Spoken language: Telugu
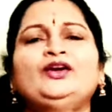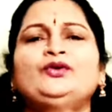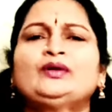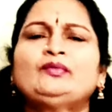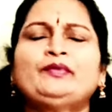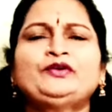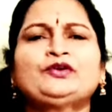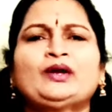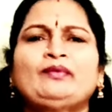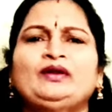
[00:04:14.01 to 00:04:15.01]
నూట ముప్పై
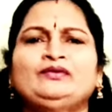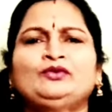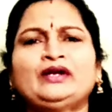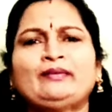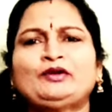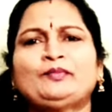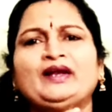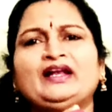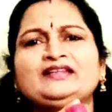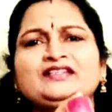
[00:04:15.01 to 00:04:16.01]
నూట నూట నలభై
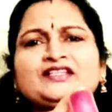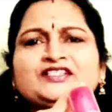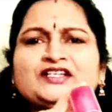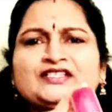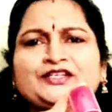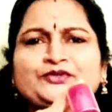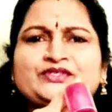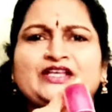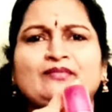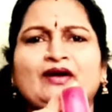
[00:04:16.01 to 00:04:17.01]
రూపాయలలో ఇంత చిన్న సైజ్
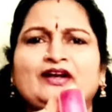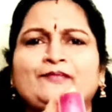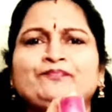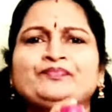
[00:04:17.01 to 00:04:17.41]
వస్తుంది అనమాట